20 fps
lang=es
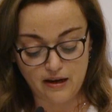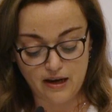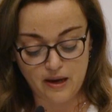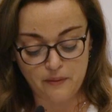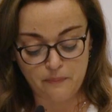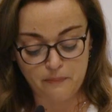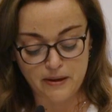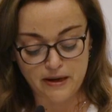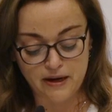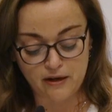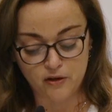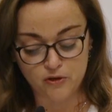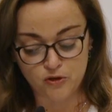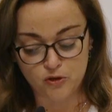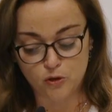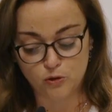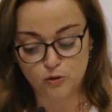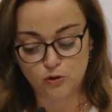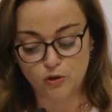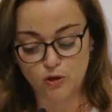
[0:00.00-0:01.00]
Es para
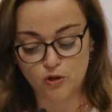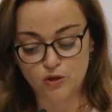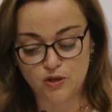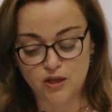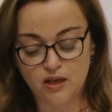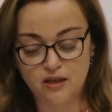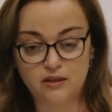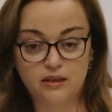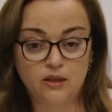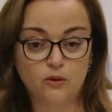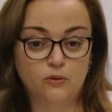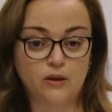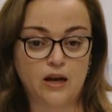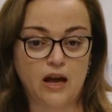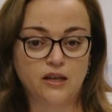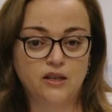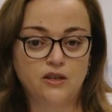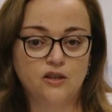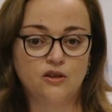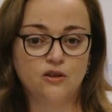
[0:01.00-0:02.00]
nosotros este, un
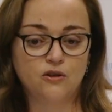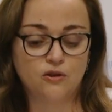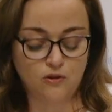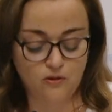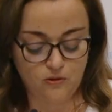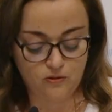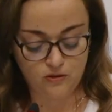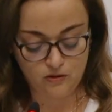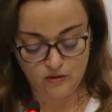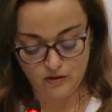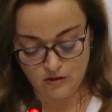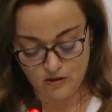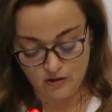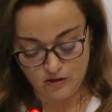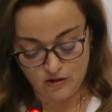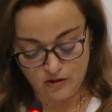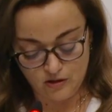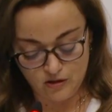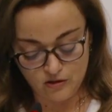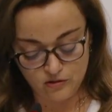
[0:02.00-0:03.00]
año
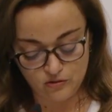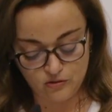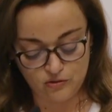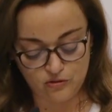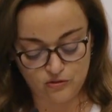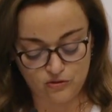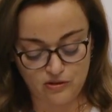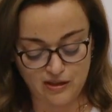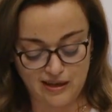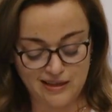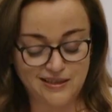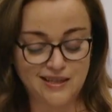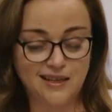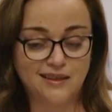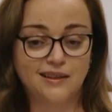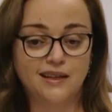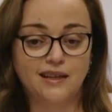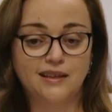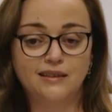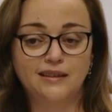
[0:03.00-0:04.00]

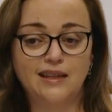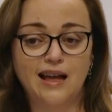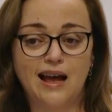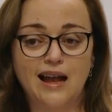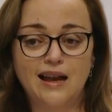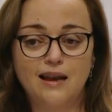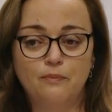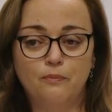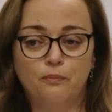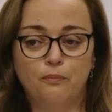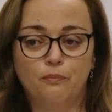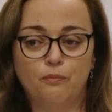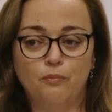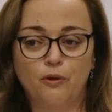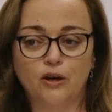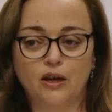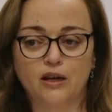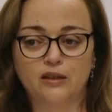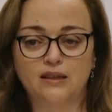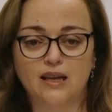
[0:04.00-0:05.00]
trascendental
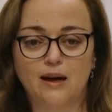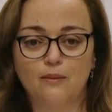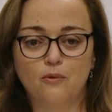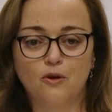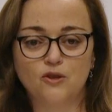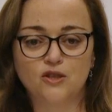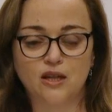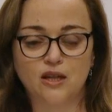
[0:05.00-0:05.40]
porque estamos